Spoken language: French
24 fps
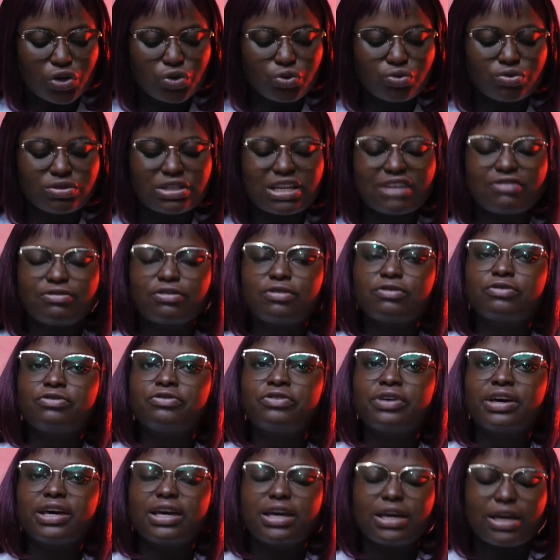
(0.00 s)
Nous avons
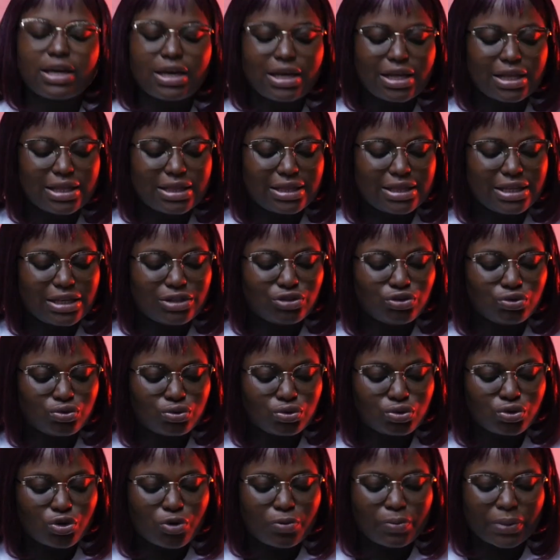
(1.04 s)
fait des
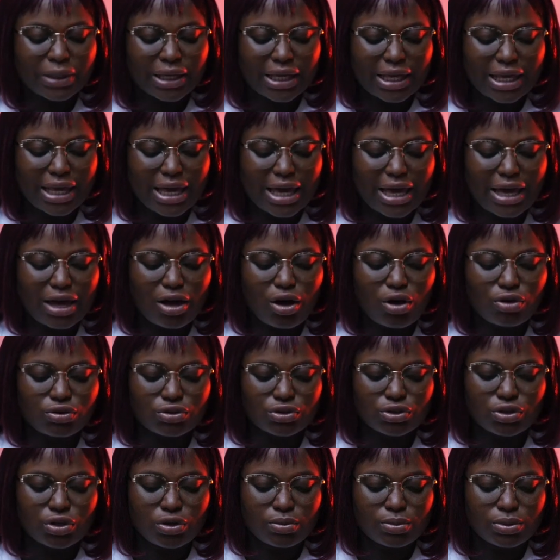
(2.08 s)
jours de prière
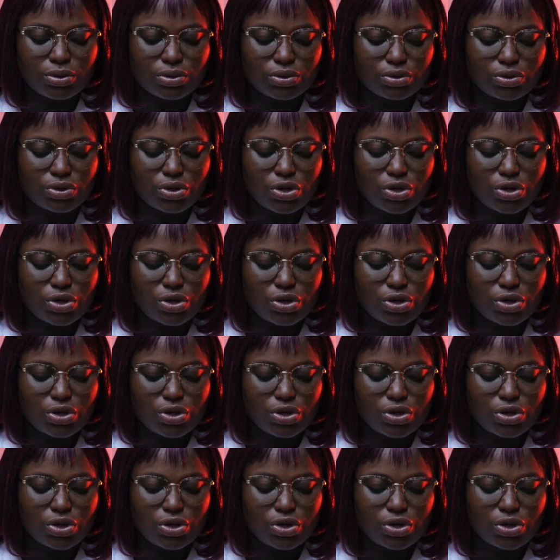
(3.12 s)
ensemble.